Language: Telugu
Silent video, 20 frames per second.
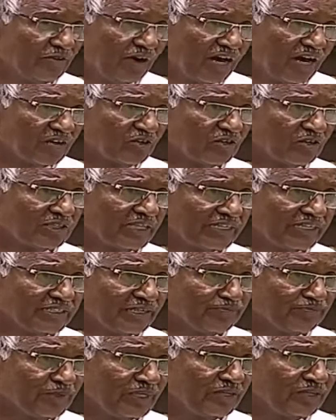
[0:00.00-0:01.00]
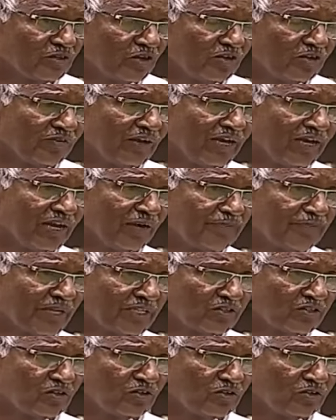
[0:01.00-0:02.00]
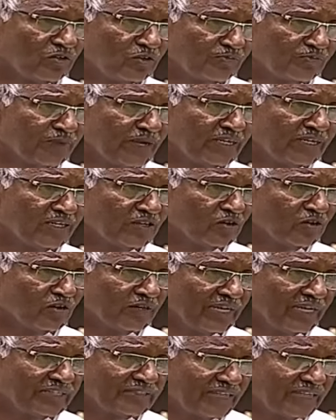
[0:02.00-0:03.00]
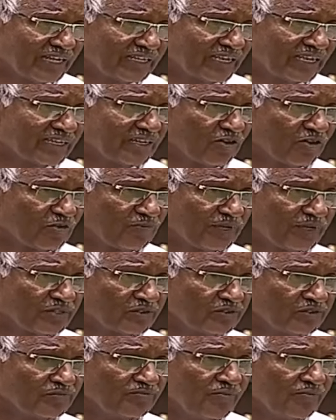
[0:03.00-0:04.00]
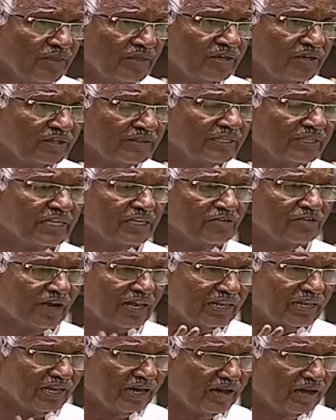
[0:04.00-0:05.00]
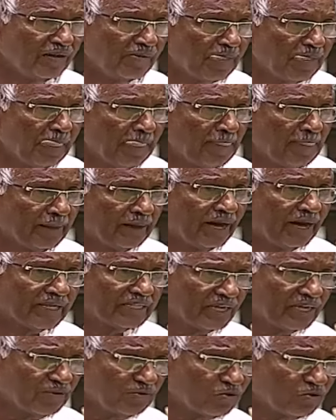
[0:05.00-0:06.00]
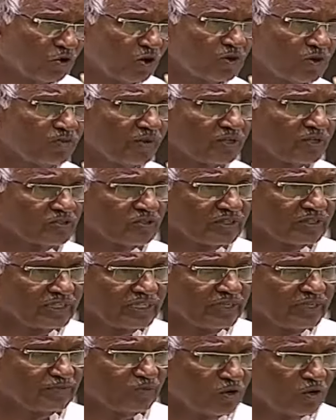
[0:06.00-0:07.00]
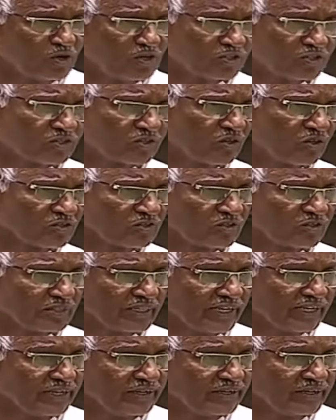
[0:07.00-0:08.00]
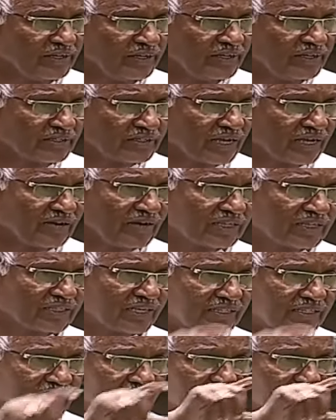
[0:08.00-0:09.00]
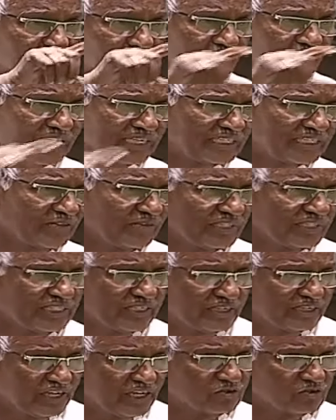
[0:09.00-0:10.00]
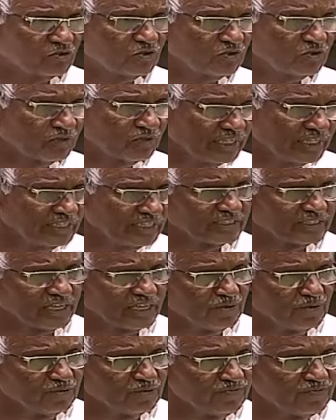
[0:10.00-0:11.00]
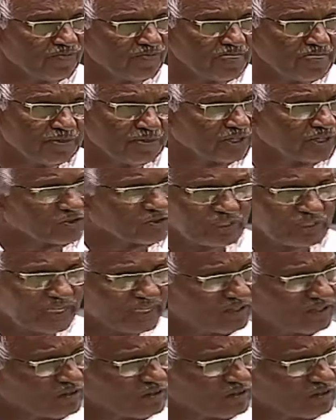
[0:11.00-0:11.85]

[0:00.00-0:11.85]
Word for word: వాడవద్దని చెప్పి రెండు వేల పదకొండు పన్నెండులోనే సెంట్రల్ గవర్నమెంటు దీనివలన అదనపు కోల్పడుతుంది పొల్యూషన్ వస్తుంది తర్వాత దాని ప్రొడక్టివిటీ రేటు రీచ్ కాము ఇటువంటివన్నీ